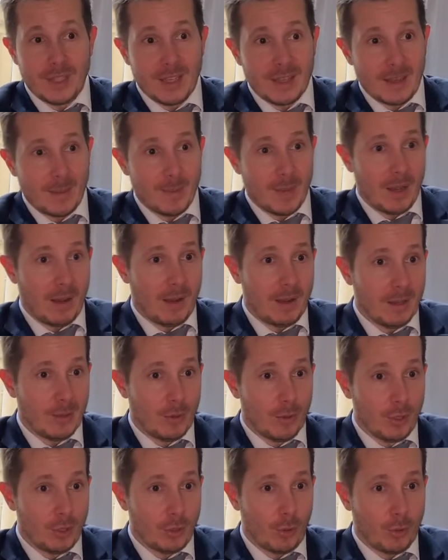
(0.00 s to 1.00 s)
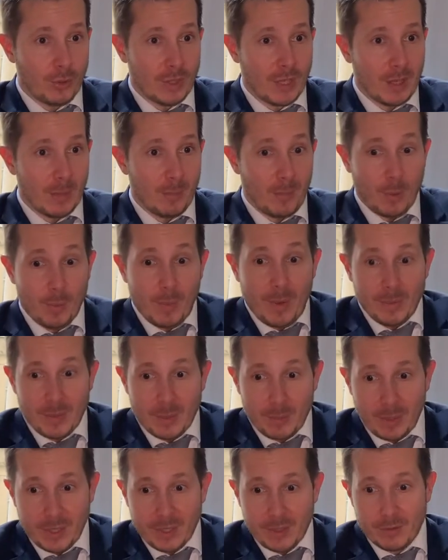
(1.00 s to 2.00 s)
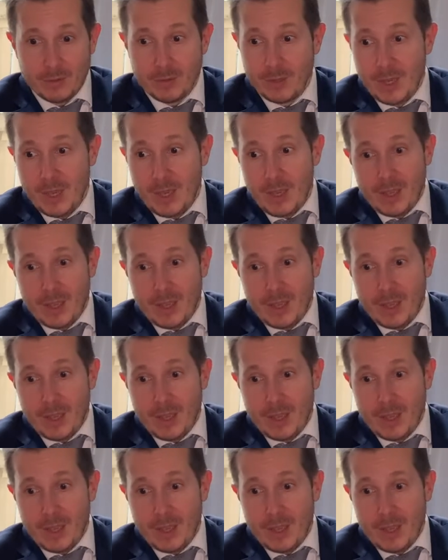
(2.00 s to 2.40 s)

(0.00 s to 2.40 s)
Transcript: des caméras et autres, on est capable, ou même des prises,